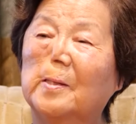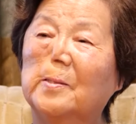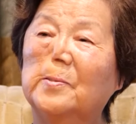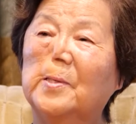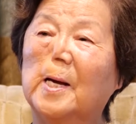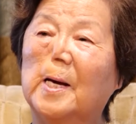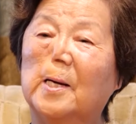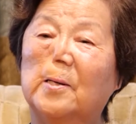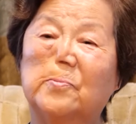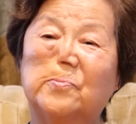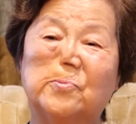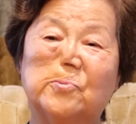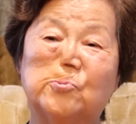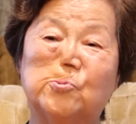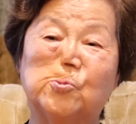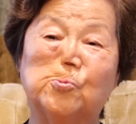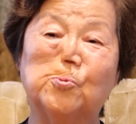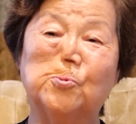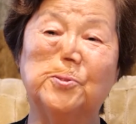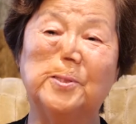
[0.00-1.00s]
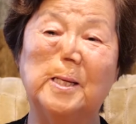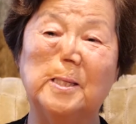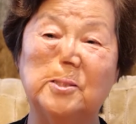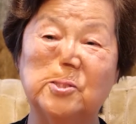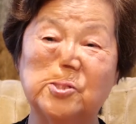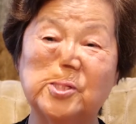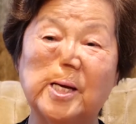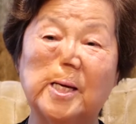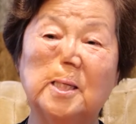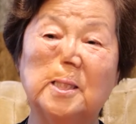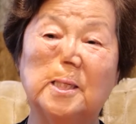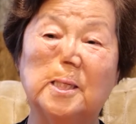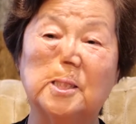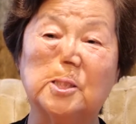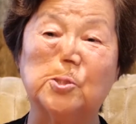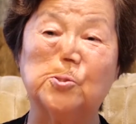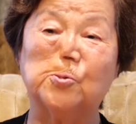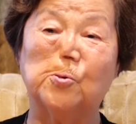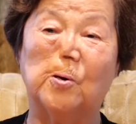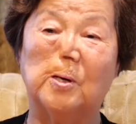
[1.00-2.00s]
내가 주로 나는 책을
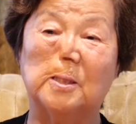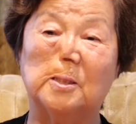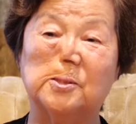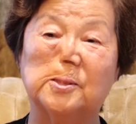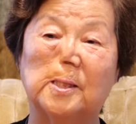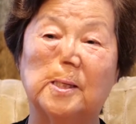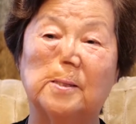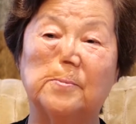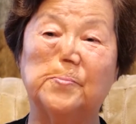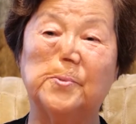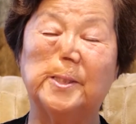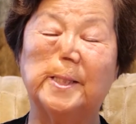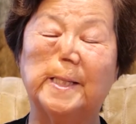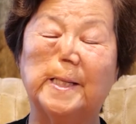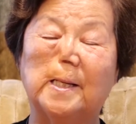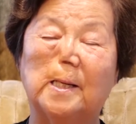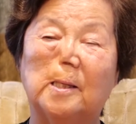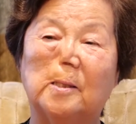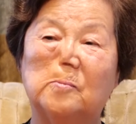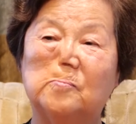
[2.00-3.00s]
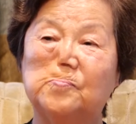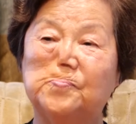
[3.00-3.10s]
읽기 좋아하는 사람이니까